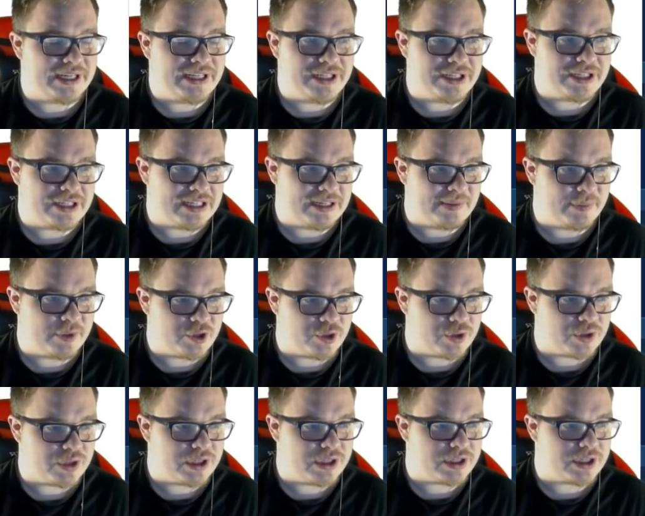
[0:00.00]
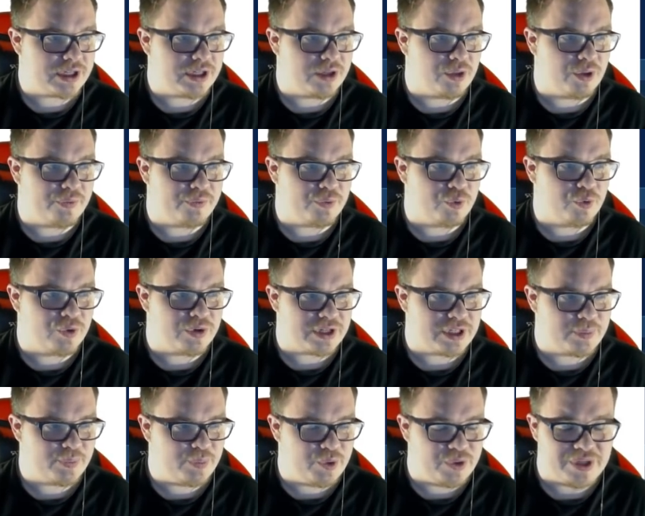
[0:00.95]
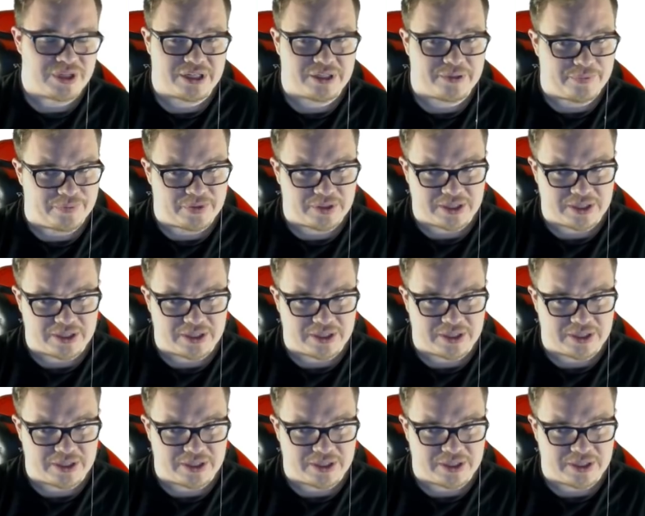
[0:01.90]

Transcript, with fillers: одни из самых жестких скиллов у разбойников